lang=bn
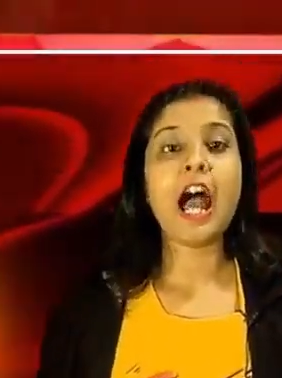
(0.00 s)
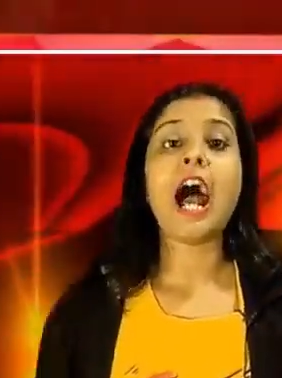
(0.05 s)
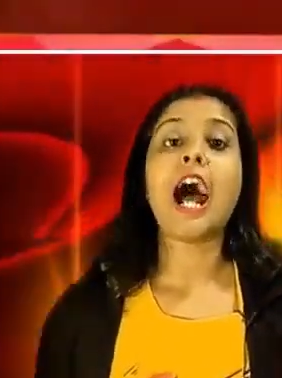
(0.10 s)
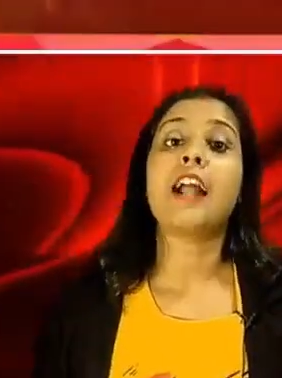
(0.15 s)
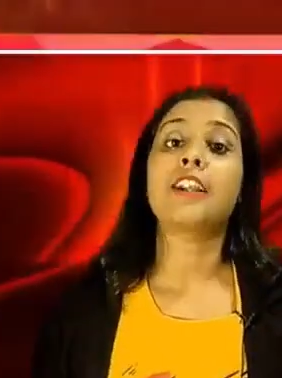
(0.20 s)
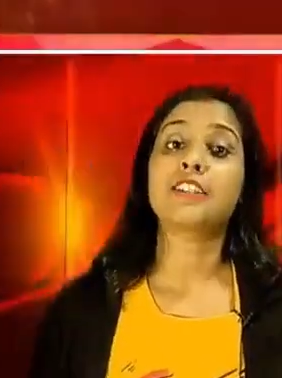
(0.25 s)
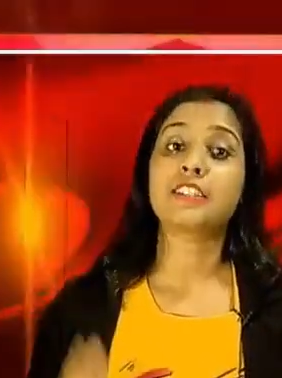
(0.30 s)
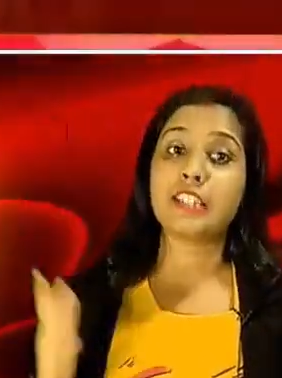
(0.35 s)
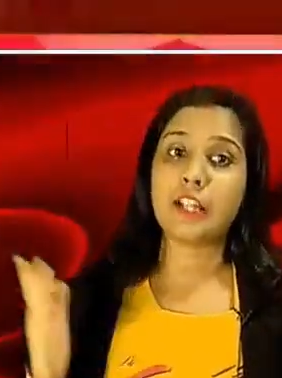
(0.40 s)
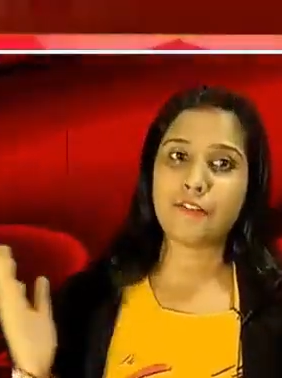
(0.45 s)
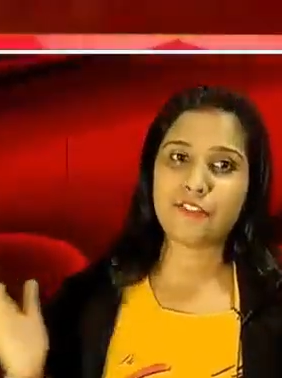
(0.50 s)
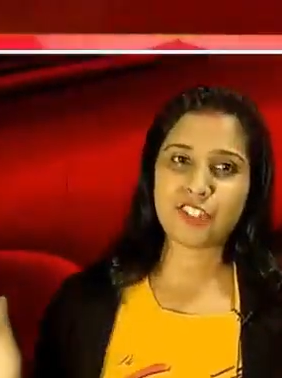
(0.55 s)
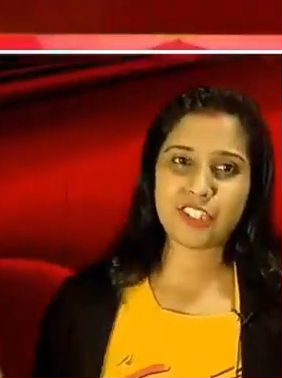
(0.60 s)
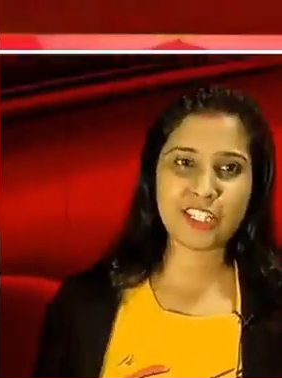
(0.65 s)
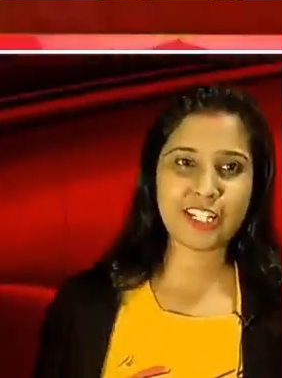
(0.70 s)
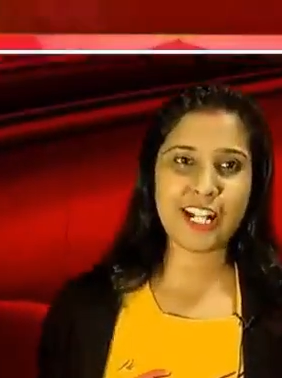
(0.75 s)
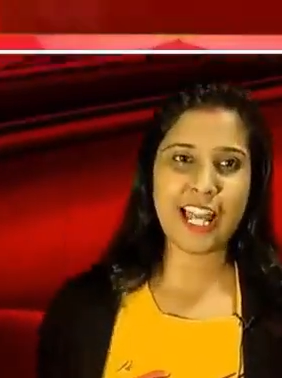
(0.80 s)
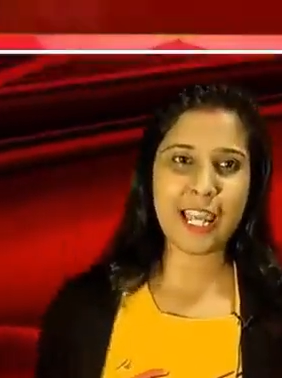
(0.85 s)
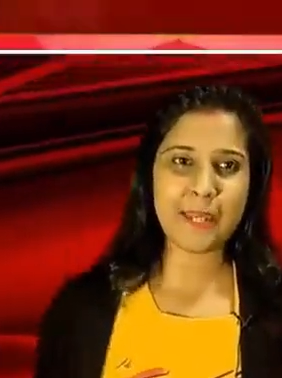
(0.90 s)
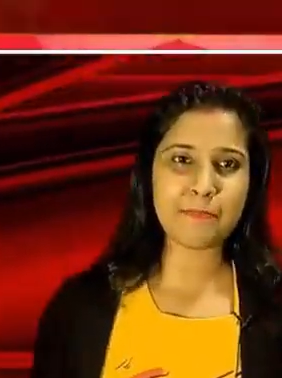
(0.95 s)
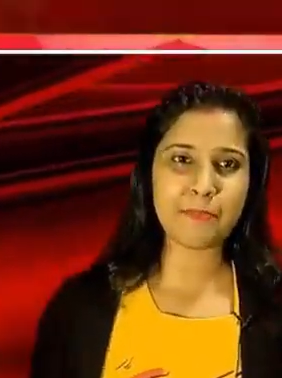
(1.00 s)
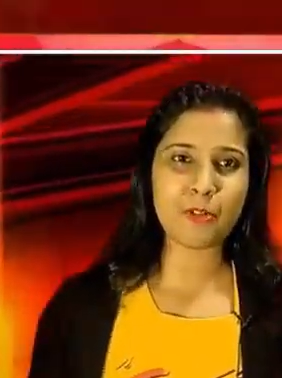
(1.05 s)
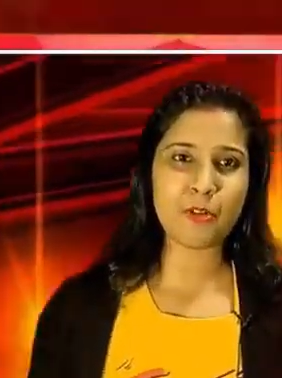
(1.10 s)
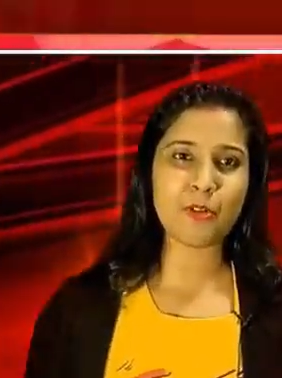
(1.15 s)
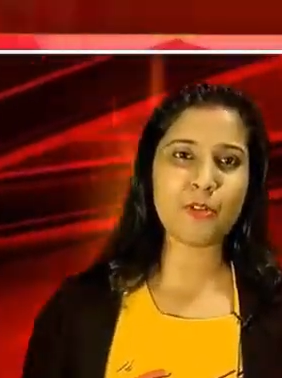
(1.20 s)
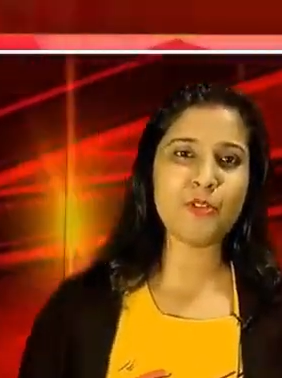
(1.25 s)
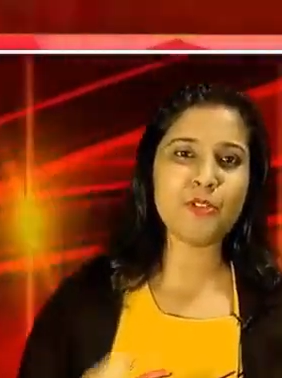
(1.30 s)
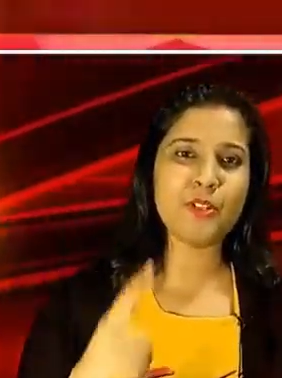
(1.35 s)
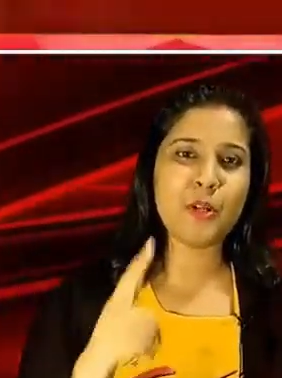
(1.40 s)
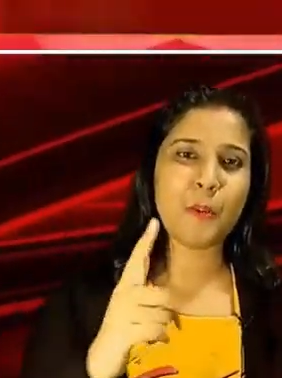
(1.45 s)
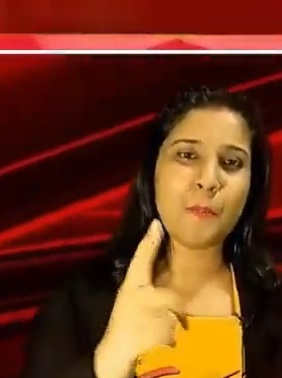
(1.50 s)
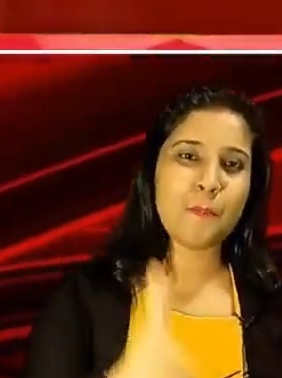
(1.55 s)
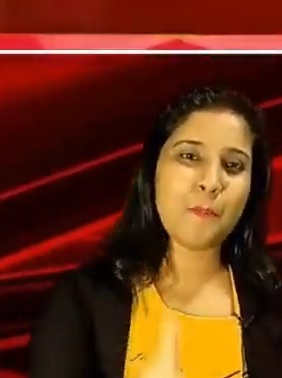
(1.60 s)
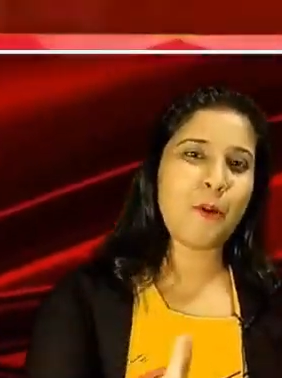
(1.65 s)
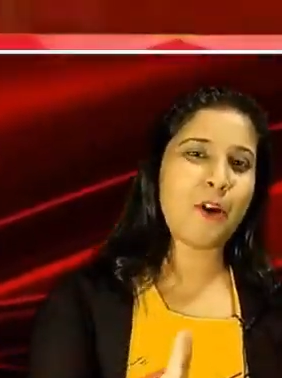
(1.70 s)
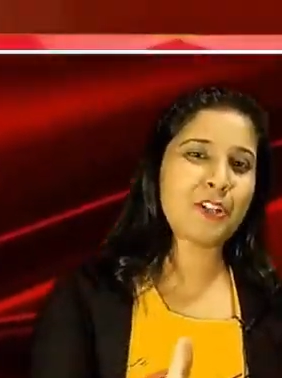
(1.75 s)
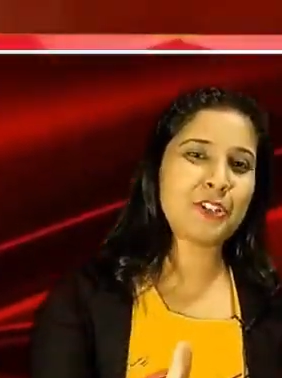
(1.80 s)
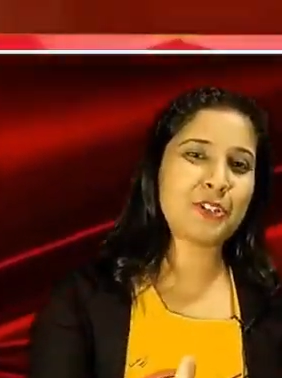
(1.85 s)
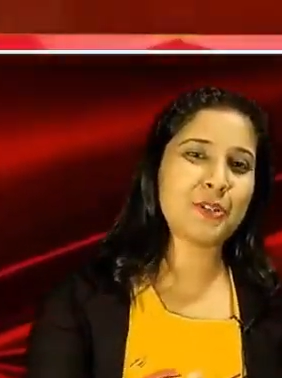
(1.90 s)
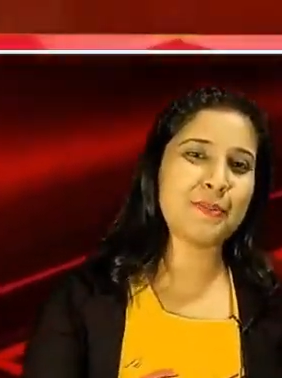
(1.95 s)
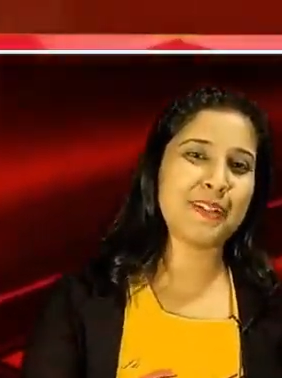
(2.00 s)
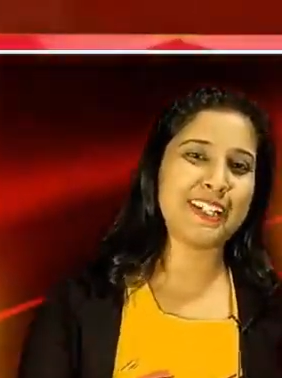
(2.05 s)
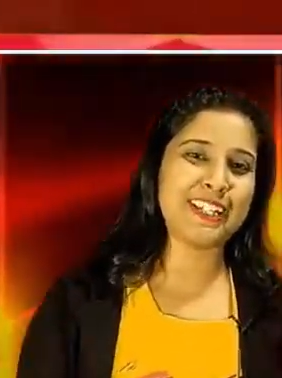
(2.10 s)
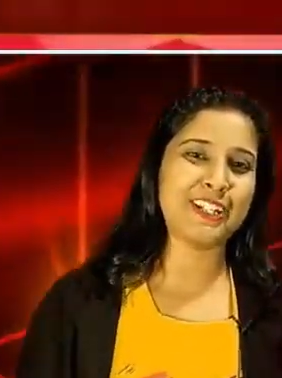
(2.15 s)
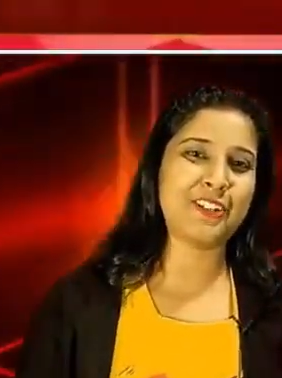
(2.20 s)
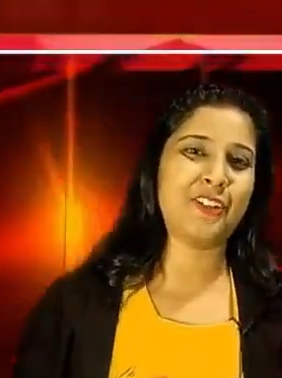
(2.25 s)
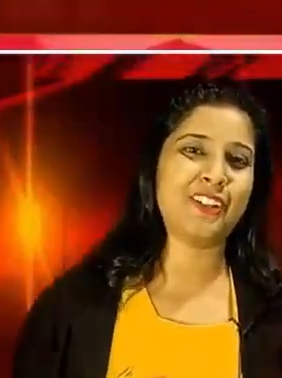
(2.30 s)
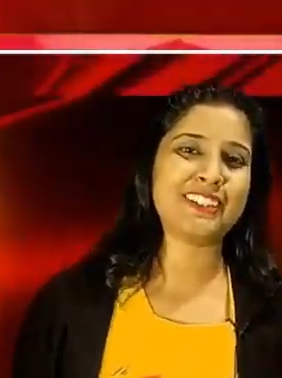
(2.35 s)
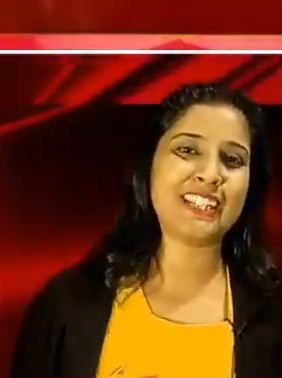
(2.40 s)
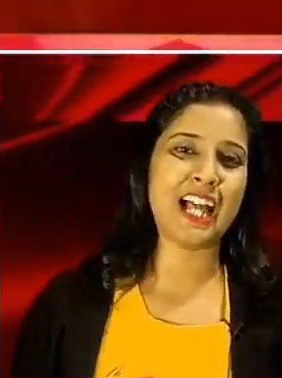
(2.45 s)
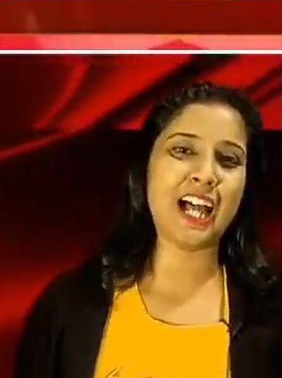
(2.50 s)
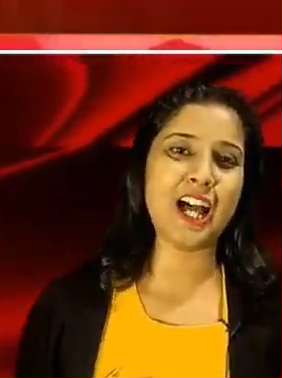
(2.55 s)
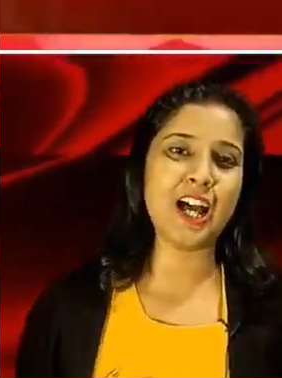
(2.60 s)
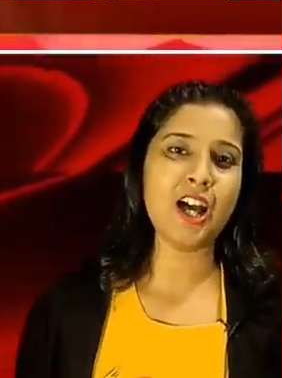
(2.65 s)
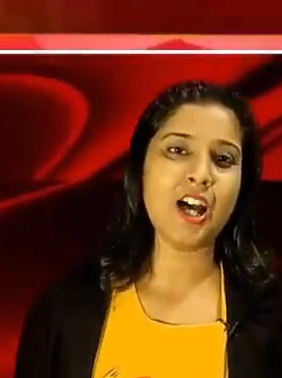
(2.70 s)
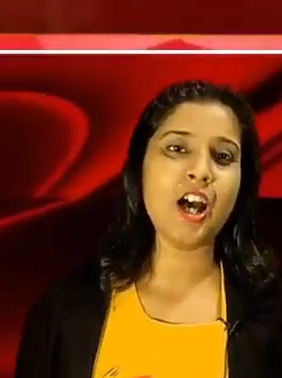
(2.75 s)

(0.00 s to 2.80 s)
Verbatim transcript: আর সাবস্ক্রাইব করুন বর্তমানের কথা